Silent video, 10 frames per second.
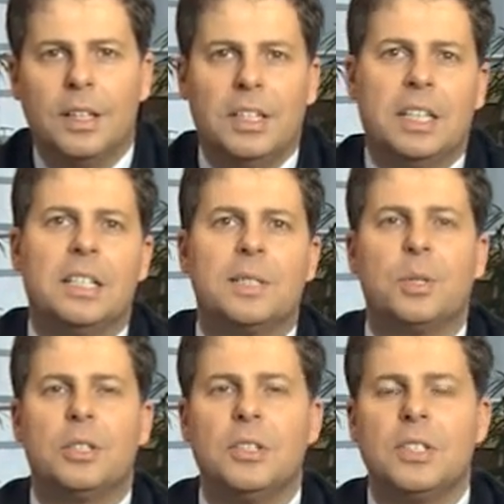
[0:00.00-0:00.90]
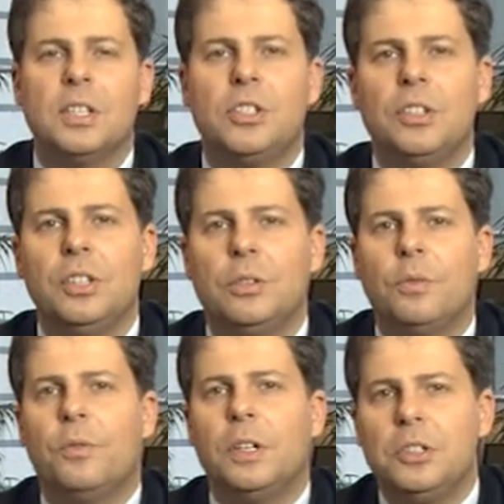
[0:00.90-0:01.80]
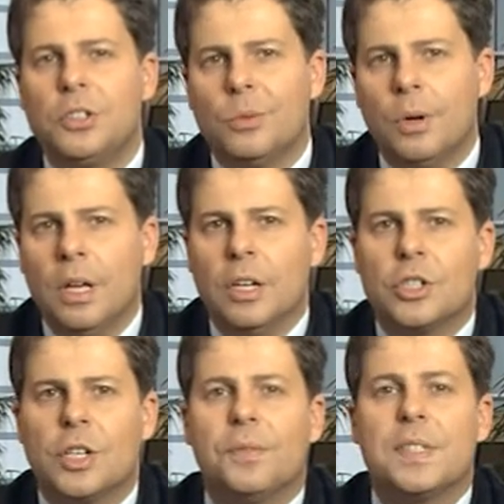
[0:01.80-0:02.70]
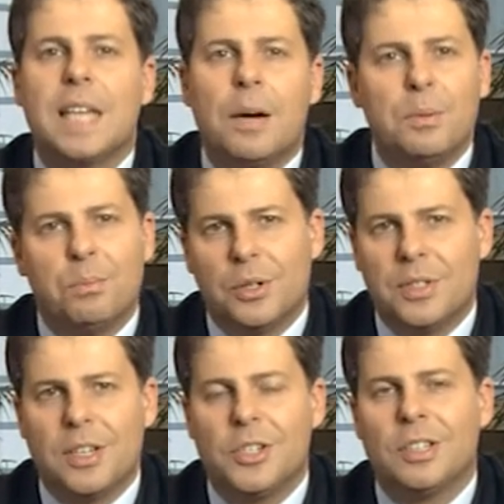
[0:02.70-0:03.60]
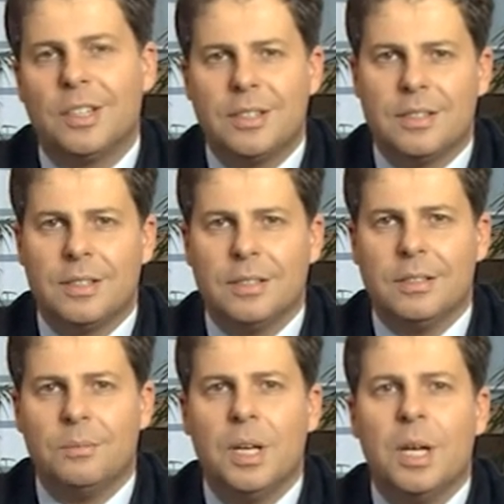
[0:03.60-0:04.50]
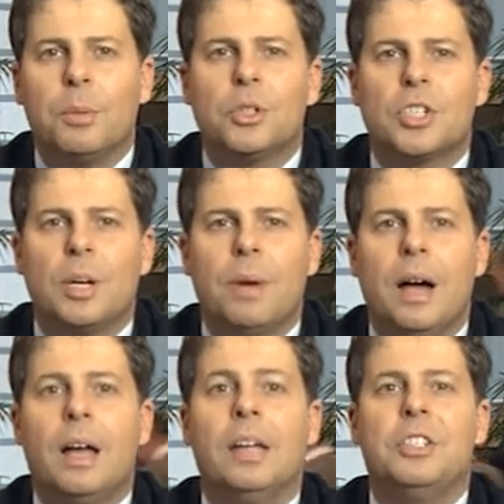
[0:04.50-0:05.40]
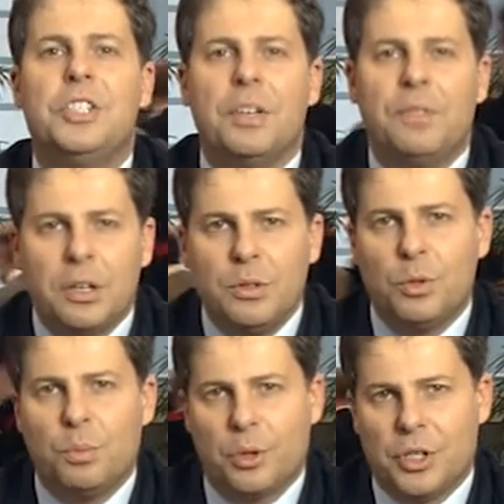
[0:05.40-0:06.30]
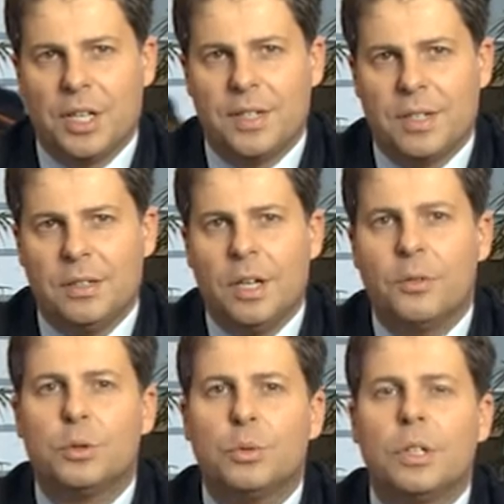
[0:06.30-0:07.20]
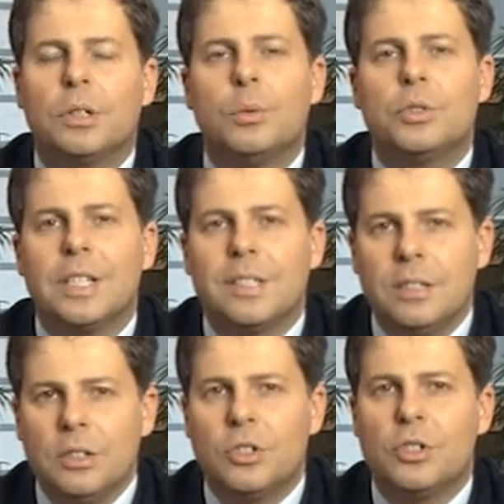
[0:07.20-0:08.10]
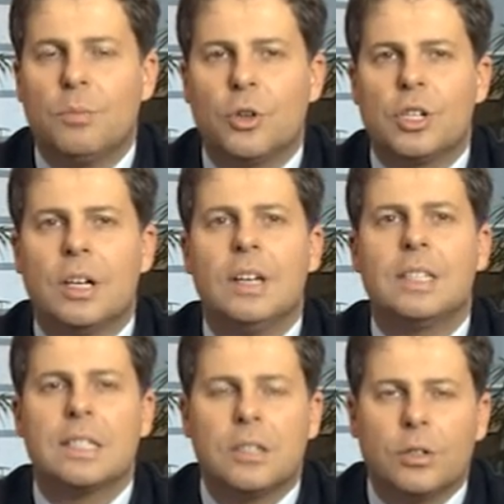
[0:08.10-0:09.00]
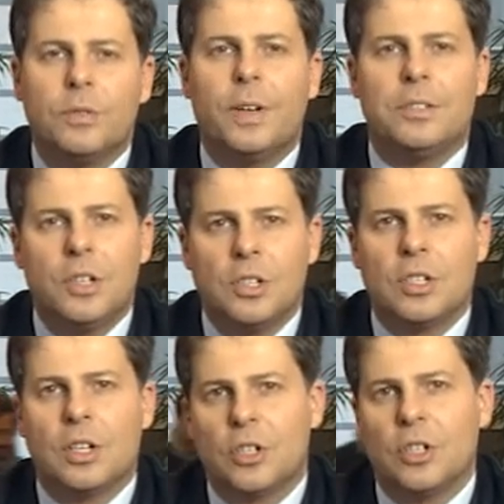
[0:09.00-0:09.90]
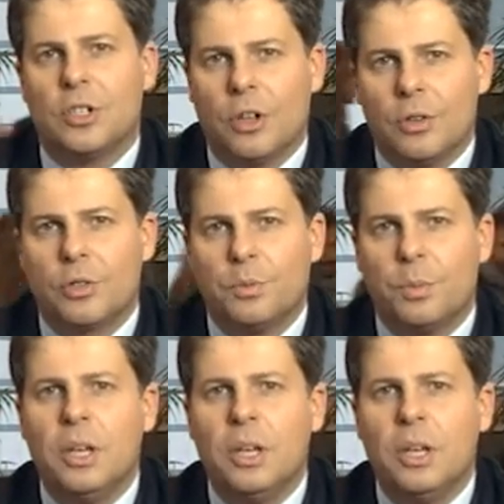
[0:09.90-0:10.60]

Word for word: Jeden z brytyjskich dzienników wyliczył, że w całym procesie decyzyjnym potrzeba dziewięciu posiedzeń, w których uczestniczyć może 126 osób